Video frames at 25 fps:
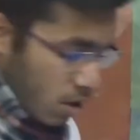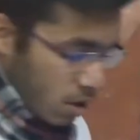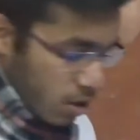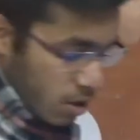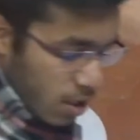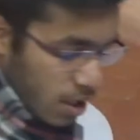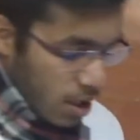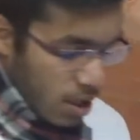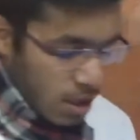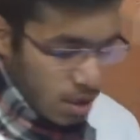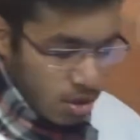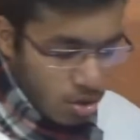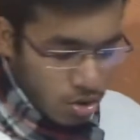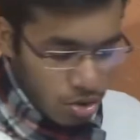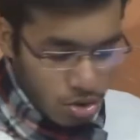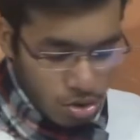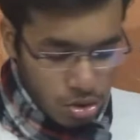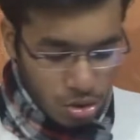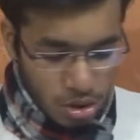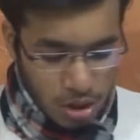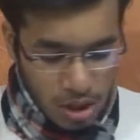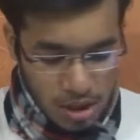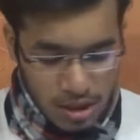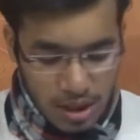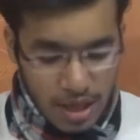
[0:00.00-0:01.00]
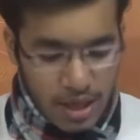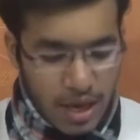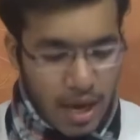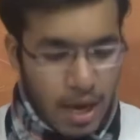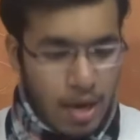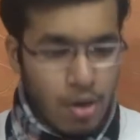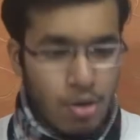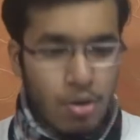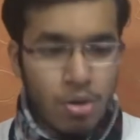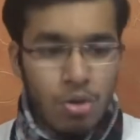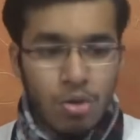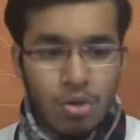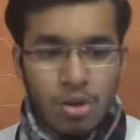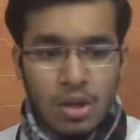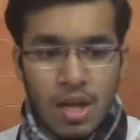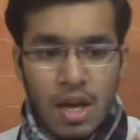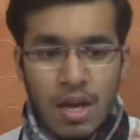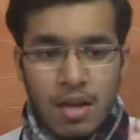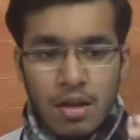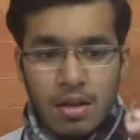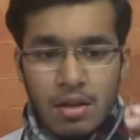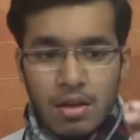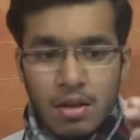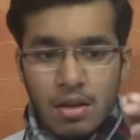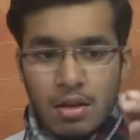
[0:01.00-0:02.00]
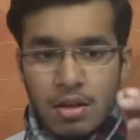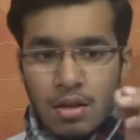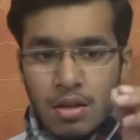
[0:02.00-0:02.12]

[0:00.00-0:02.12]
ये छोटा सा डायोड होता है